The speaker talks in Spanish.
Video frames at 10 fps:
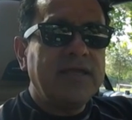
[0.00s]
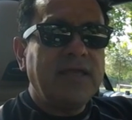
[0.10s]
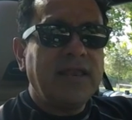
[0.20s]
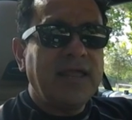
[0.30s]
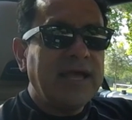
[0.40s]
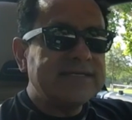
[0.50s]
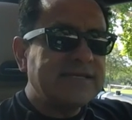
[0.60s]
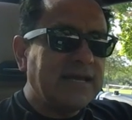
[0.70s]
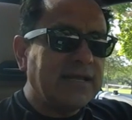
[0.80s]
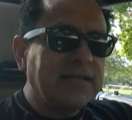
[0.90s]
y el
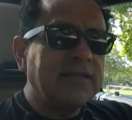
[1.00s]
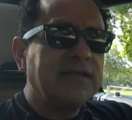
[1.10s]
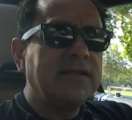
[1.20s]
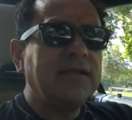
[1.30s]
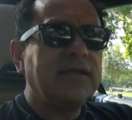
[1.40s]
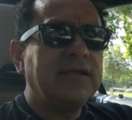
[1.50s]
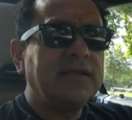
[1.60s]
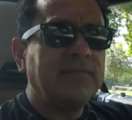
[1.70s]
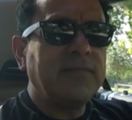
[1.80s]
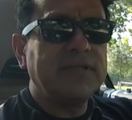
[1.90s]
SL
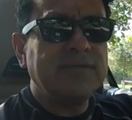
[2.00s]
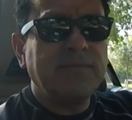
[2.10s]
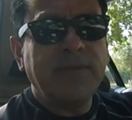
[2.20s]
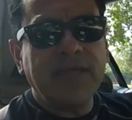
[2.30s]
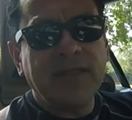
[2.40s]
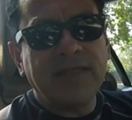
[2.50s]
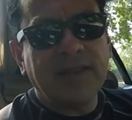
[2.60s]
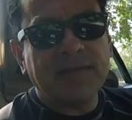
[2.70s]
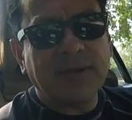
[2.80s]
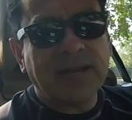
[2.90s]
eh, viene de
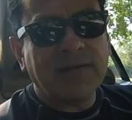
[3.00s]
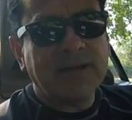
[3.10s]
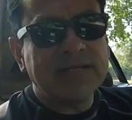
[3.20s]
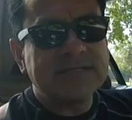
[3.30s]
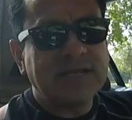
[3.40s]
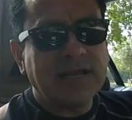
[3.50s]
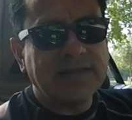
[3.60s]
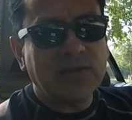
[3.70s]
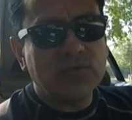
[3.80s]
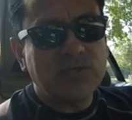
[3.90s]
las palabras, de la
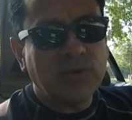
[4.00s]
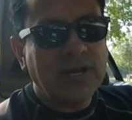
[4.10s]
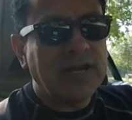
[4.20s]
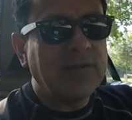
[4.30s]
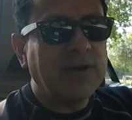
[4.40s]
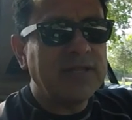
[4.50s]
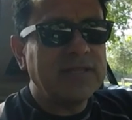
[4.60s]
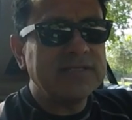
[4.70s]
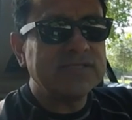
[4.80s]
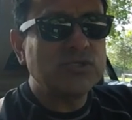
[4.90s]
traducción al alemán
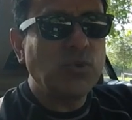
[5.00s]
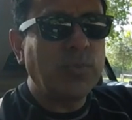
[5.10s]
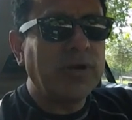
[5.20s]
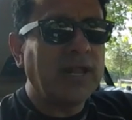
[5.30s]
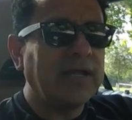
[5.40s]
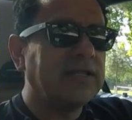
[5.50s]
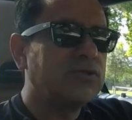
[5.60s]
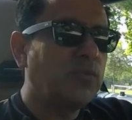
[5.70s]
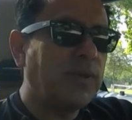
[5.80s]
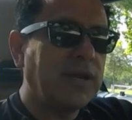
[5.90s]
super light,
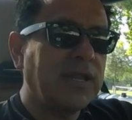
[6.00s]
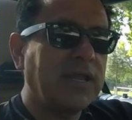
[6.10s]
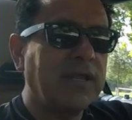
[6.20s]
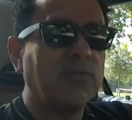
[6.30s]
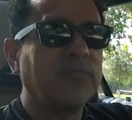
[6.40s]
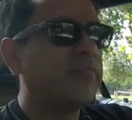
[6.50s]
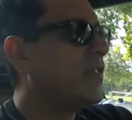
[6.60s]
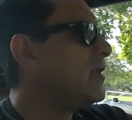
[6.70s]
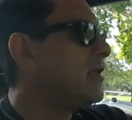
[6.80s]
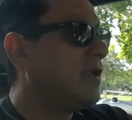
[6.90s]
super ligero.
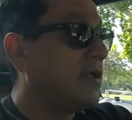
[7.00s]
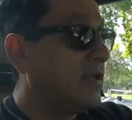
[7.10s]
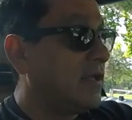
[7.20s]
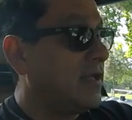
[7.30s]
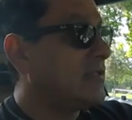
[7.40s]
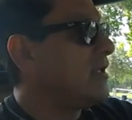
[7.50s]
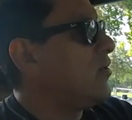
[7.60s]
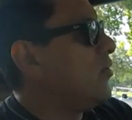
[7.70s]
Este